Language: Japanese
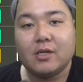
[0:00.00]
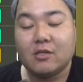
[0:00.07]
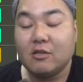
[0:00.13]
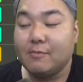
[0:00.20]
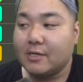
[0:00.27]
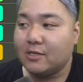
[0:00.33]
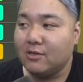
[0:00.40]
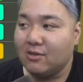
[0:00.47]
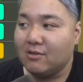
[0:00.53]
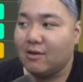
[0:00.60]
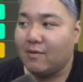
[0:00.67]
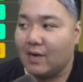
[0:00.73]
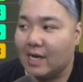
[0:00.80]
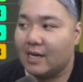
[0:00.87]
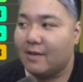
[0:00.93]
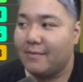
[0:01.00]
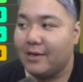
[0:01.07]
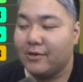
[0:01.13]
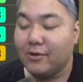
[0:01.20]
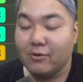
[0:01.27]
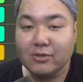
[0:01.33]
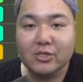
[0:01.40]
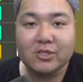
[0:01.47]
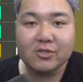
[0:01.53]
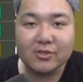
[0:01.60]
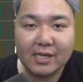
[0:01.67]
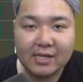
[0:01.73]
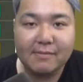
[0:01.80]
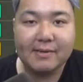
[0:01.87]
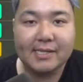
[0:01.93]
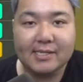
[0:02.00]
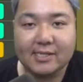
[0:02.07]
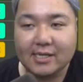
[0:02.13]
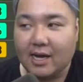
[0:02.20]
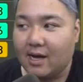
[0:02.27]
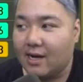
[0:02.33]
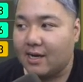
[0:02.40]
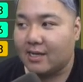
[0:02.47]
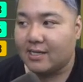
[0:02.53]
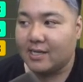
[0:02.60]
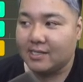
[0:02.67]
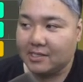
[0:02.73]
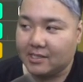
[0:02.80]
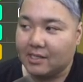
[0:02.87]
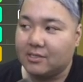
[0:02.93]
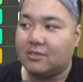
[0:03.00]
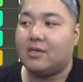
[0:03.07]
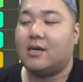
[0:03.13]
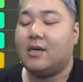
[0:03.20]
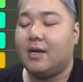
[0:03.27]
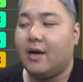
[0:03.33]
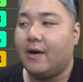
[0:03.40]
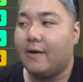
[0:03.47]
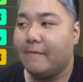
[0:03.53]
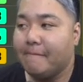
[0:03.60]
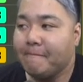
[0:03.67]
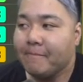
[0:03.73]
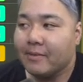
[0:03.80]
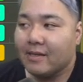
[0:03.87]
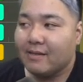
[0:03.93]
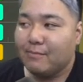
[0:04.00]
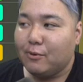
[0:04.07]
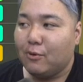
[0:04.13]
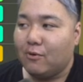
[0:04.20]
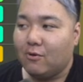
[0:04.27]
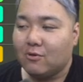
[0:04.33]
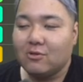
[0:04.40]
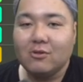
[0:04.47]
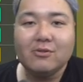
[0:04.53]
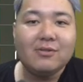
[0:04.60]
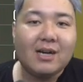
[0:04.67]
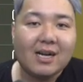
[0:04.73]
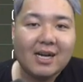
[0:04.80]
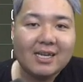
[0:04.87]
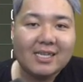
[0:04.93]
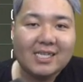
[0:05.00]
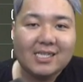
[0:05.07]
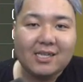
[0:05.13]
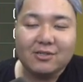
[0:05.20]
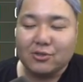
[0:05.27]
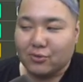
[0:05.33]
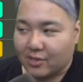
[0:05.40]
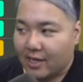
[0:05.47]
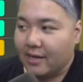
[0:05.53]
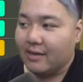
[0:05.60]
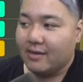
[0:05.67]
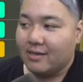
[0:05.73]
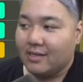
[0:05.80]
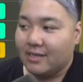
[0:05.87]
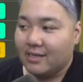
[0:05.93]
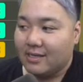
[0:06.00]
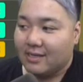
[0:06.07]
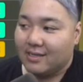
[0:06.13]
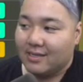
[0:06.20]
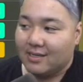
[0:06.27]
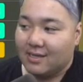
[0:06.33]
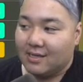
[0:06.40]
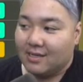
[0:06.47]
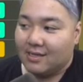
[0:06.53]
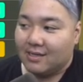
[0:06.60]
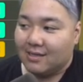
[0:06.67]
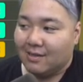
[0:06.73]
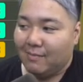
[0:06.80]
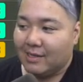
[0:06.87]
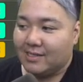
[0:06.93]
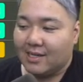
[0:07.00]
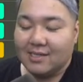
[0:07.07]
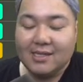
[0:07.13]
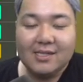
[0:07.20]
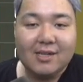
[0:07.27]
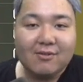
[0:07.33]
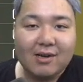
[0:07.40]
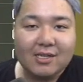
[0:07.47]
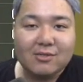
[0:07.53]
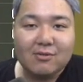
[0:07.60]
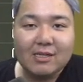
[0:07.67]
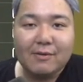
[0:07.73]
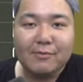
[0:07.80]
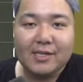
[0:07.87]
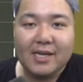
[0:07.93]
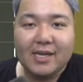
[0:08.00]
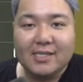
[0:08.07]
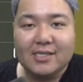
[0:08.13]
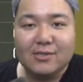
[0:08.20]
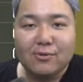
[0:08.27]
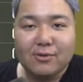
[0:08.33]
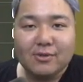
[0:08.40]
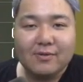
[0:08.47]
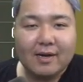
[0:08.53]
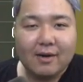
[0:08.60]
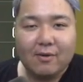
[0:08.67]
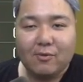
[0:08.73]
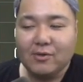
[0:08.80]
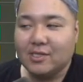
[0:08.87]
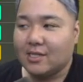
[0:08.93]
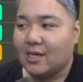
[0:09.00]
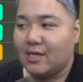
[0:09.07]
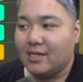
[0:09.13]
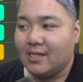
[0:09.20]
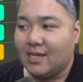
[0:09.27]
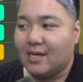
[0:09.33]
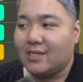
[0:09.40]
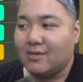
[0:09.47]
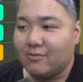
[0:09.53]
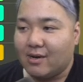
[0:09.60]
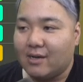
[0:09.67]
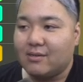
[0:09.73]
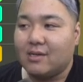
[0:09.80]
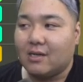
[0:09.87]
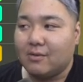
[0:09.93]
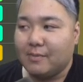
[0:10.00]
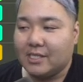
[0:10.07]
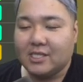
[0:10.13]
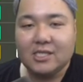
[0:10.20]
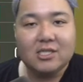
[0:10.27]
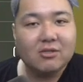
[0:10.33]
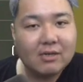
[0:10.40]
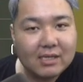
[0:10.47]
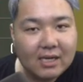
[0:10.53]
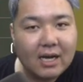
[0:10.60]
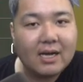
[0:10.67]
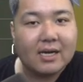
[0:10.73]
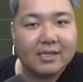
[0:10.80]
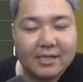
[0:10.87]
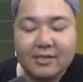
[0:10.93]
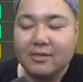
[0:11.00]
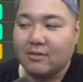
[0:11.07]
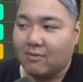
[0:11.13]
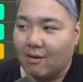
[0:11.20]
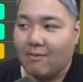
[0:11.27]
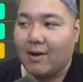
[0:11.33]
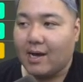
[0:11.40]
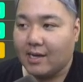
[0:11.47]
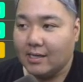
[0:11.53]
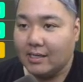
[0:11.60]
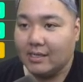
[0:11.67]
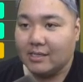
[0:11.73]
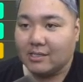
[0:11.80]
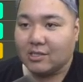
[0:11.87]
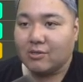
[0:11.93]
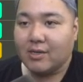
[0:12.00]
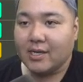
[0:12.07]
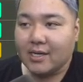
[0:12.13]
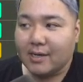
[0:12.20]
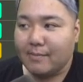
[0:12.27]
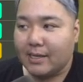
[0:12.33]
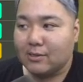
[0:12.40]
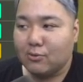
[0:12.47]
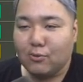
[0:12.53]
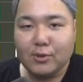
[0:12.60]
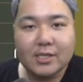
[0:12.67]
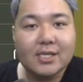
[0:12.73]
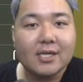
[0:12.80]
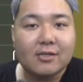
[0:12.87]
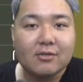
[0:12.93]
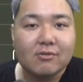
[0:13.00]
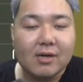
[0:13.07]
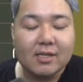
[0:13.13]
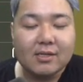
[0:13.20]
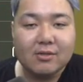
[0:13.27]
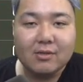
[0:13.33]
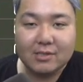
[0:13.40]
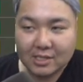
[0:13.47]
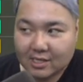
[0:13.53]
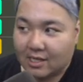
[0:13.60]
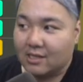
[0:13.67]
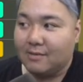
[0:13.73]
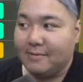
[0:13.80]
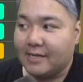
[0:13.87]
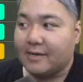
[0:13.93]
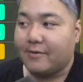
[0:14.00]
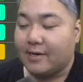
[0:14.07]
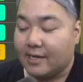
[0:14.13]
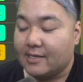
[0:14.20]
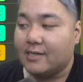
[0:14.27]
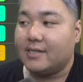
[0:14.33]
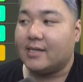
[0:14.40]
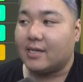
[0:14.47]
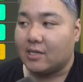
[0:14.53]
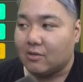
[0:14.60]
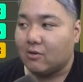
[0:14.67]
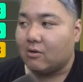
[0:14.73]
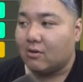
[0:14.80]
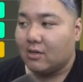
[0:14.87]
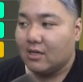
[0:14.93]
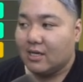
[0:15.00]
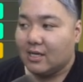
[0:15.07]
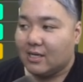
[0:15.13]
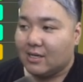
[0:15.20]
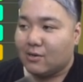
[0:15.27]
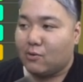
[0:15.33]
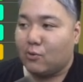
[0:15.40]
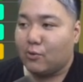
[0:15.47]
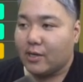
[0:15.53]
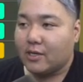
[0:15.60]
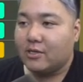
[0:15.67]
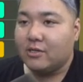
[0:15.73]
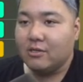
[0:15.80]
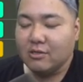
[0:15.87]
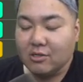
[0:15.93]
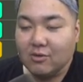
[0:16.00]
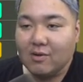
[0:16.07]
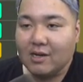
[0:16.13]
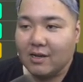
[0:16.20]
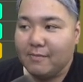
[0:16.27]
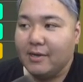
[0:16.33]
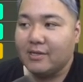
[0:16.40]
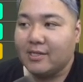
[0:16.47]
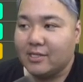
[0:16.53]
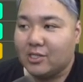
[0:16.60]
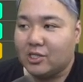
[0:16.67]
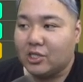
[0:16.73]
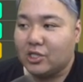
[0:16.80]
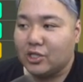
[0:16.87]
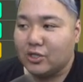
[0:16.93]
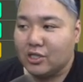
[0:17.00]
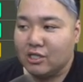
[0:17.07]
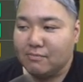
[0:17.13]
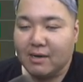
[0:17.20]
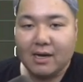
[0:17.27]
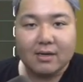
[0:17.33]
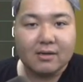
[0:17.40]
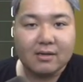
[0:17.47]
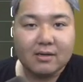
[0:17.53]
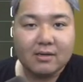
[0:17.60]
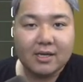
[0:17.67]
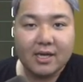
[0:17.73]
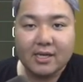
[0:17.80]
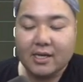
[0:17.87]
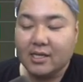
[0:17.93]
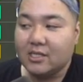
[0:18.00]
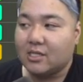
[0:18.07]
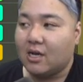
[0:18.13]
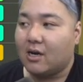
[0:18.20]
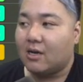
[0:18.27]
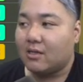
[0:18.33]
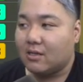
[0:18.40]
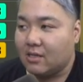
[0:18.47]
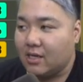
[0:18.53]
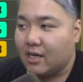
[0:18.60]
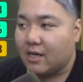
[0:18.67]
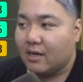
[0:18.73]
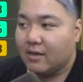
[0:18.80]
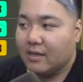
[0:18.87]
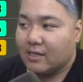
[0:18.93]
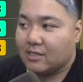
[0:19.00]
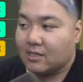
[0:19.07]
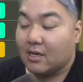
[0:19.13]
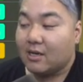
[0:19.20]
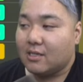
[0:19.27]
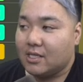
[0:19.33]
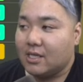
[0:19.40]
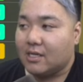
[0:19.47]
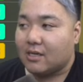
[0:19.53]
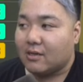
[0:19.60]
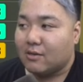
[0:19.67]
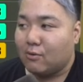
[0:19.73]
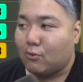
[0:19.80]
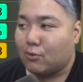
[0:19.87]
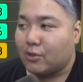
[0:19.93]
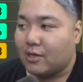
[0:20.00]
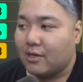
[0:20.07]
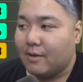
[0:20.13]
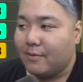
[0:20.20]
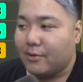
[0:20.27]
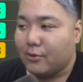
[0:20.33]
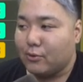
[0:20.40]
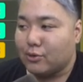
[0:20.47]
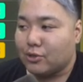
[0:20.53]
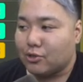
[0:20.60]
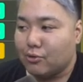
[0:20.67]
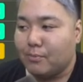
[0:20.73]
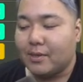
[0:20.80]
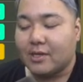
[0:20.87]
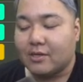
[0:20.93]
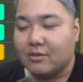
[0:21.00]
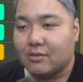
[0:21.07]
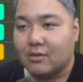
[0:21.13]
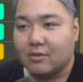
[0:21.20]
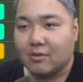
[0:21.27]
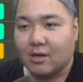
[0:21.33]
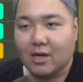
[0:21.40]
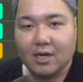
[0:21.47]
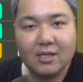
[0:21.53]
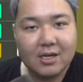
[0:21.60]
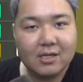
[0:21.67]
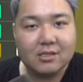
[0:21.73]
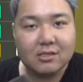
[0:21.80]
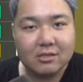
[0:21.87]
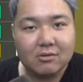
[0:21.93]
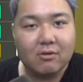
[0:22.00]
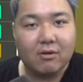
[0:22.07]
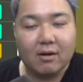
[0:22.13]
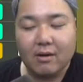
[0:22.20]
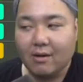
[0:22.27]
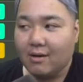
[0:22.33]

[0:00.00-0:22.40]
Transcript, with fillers: 例えば、クルトワはレベル47までしか上がらない選手だから、もうほとんど上がりきってる状態。まあ残念なのが、それでもデヘアに能力は追いついんだっていうのがあるんだけど、まあ身長が高いからね、クルトワは。その辺がまあどう生きてくるのかっていうのは使ってみなきゃわからないんだけど、これクルトワレベルで12万経験値が上がって、さらにここでレベル44まで来るっていうのはかなりすごい。